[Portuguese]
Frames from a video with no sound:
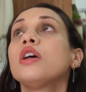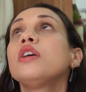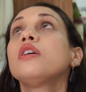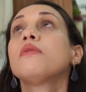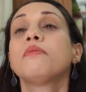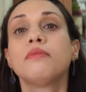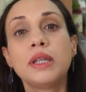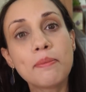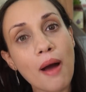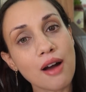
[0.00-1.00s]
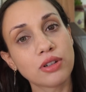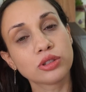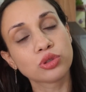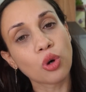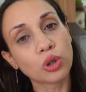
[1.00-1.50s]
e limpava
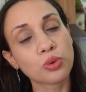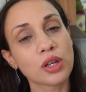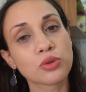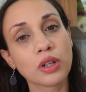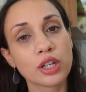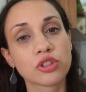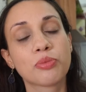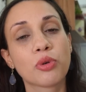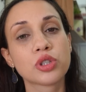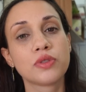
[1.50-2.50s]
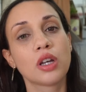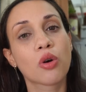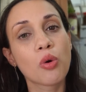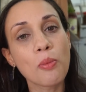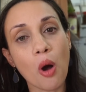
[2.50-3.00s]
todo o azulejo, depois vinha
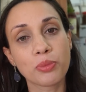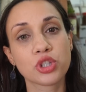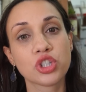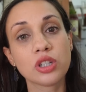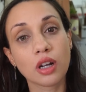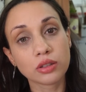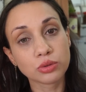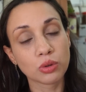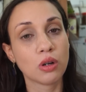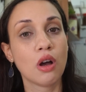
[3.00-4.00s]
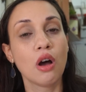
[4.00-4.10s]
com o mop tirando